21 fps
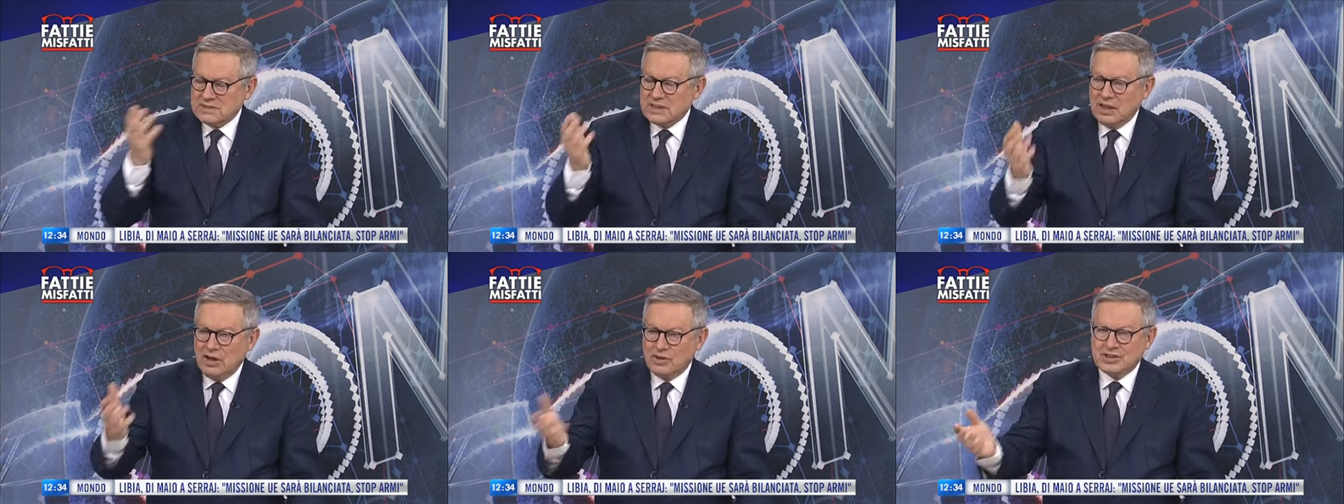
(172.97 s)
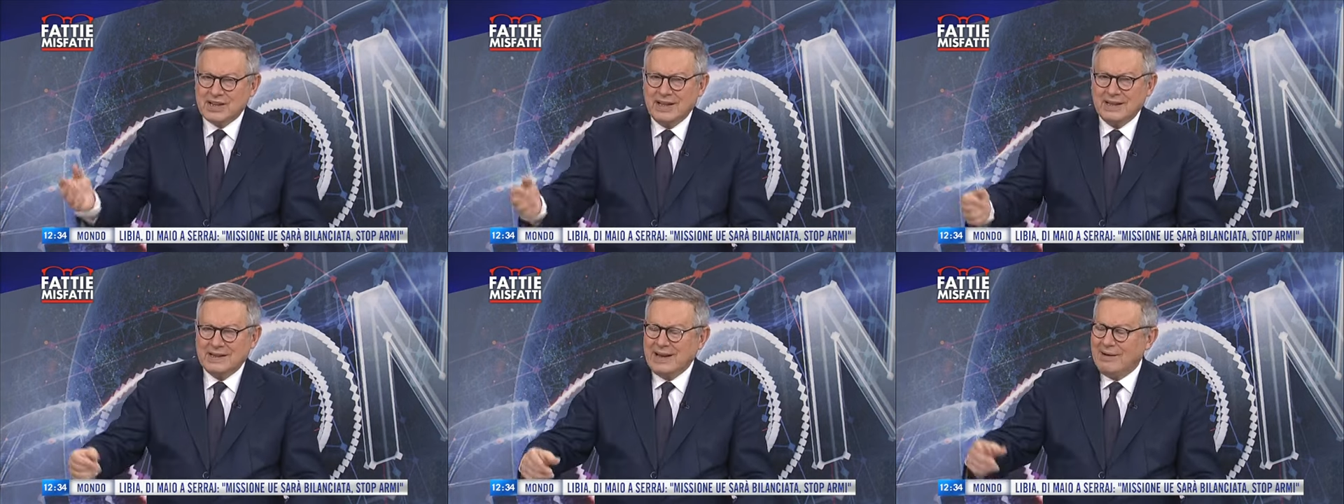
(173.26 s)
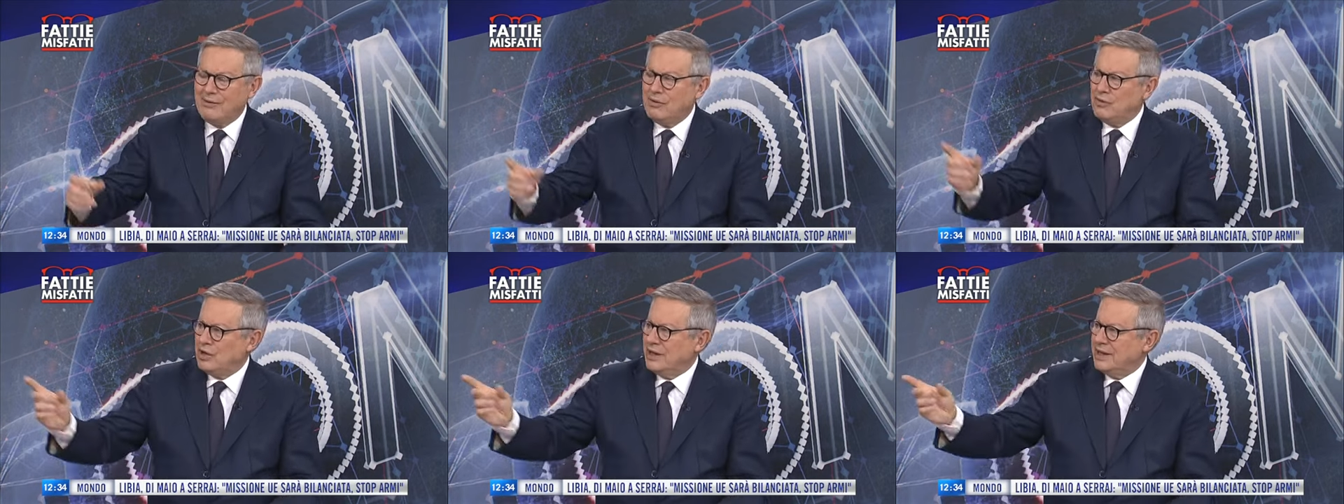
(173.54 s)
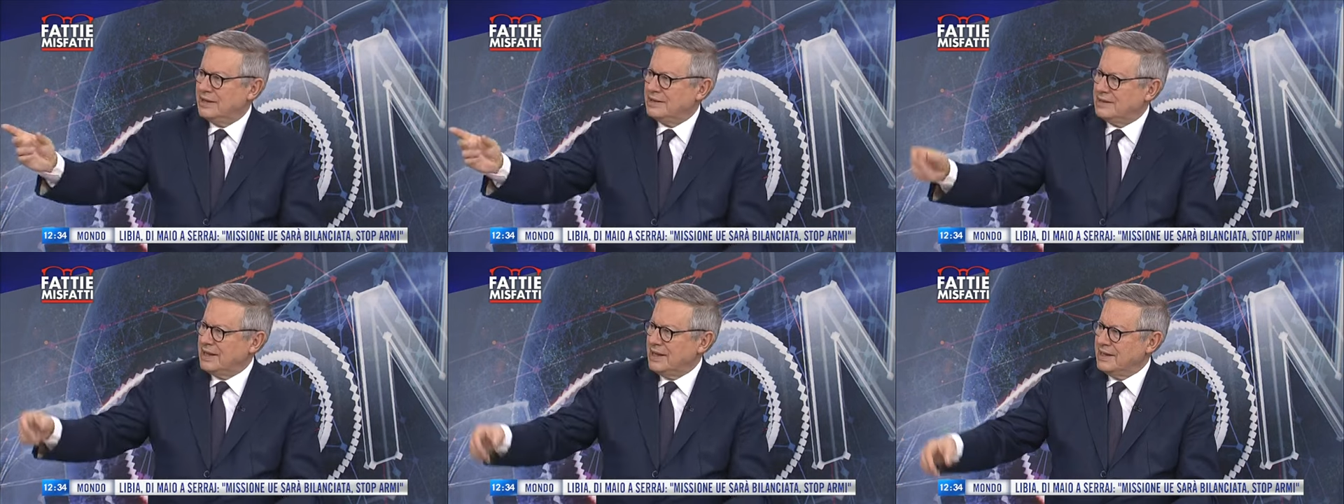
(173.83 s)
lo sentiamo
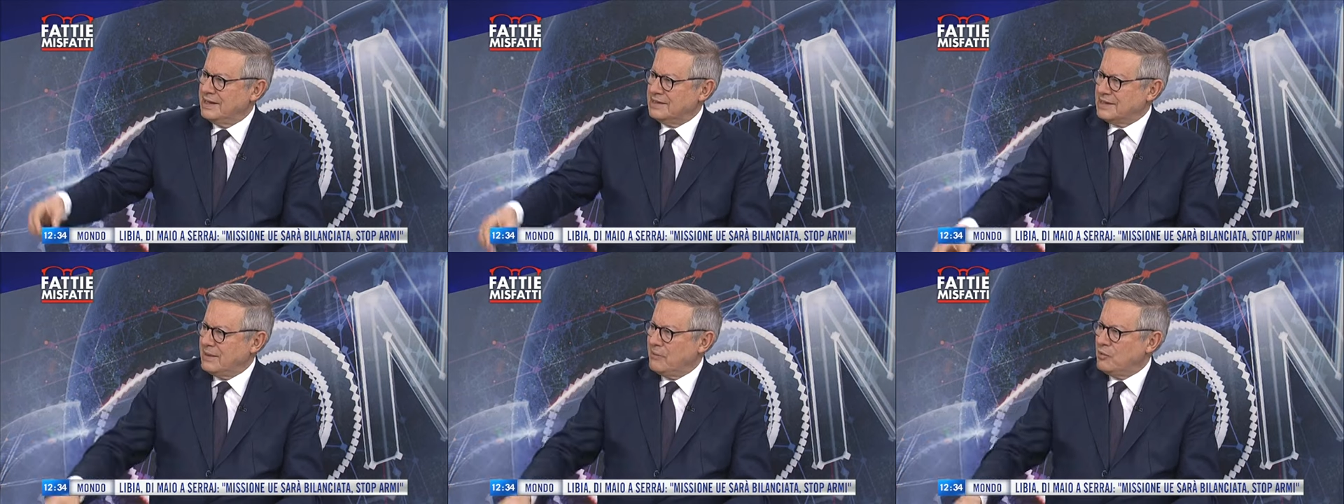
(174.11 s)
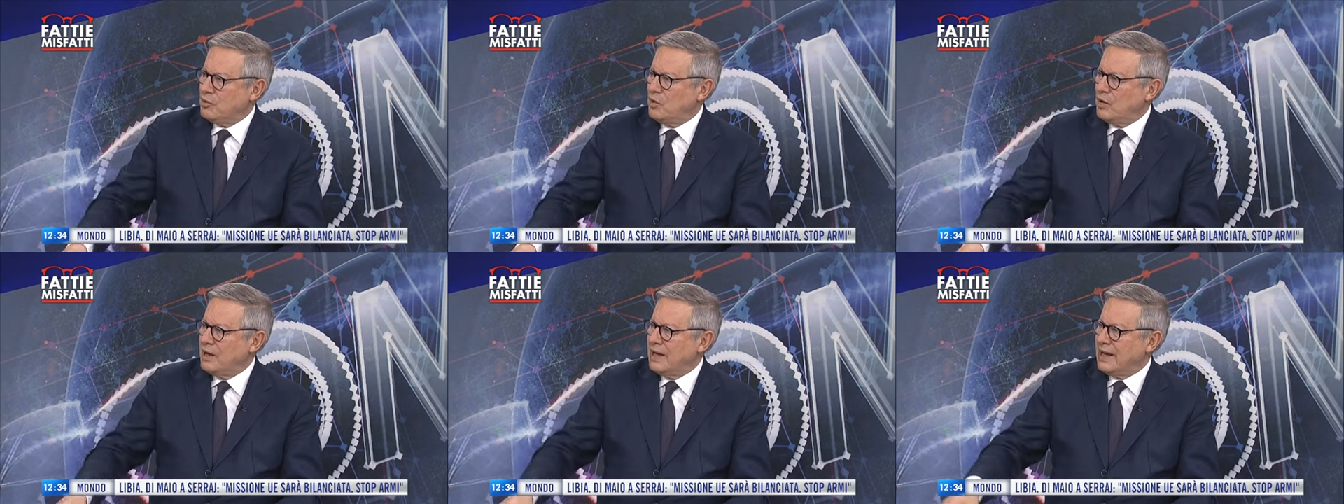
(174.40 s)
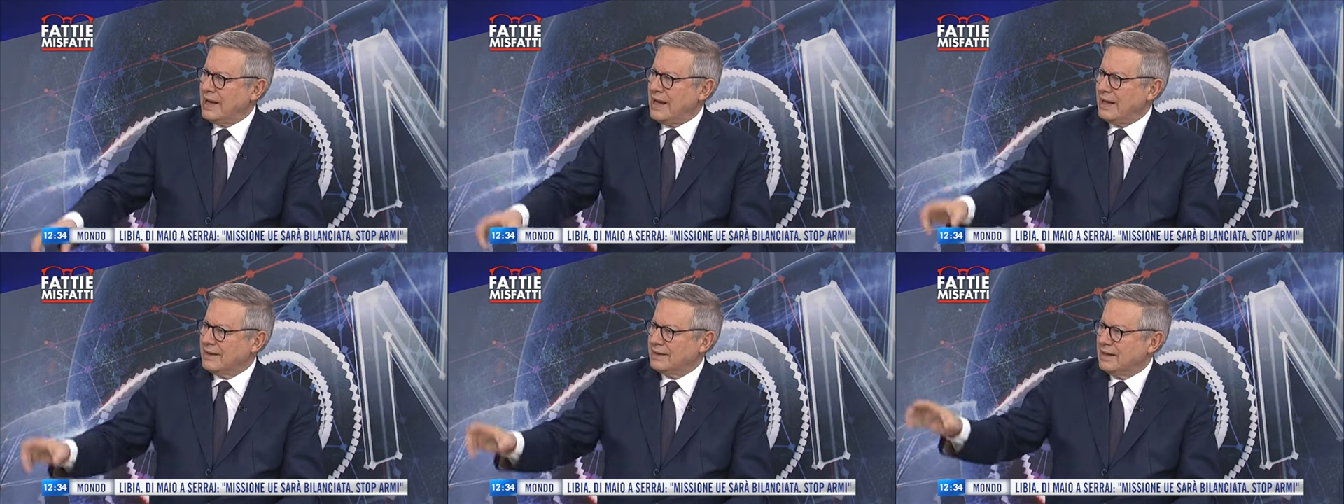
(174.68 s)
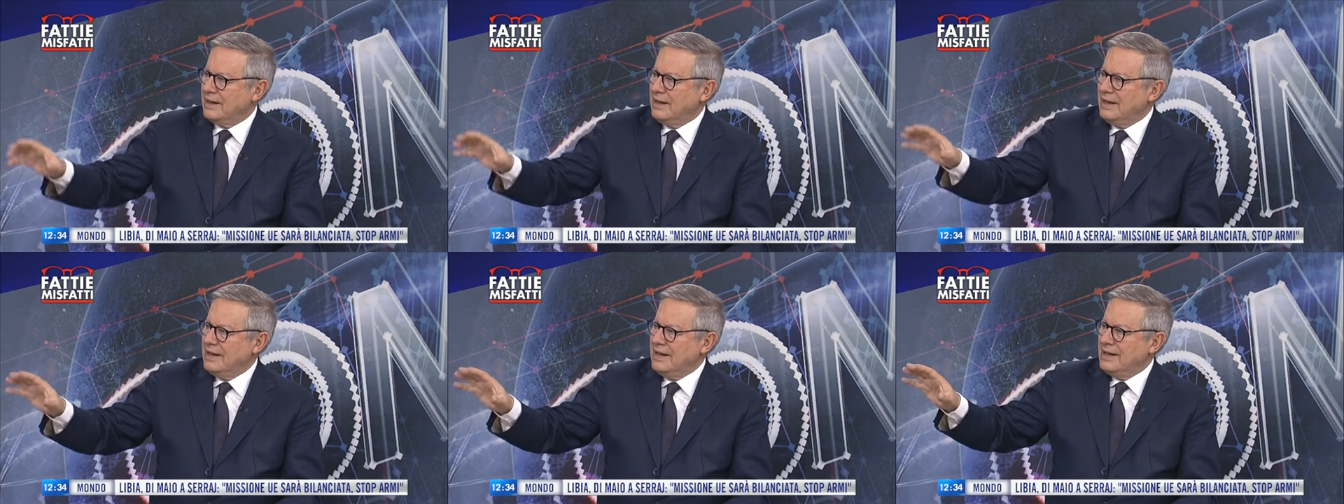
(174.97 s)
volentieri, siamo
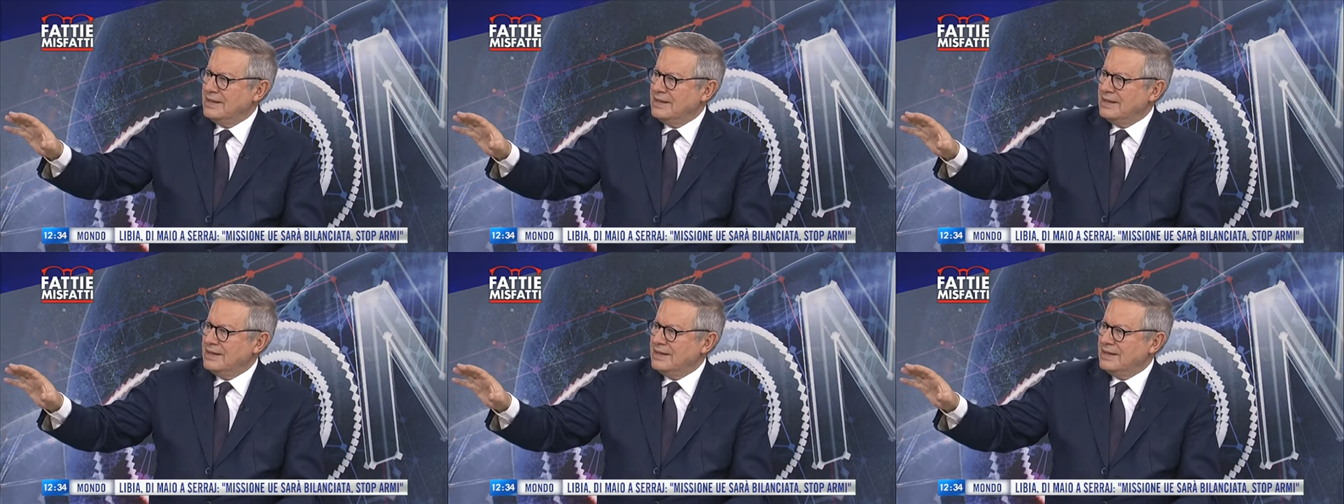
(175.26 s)
collegati.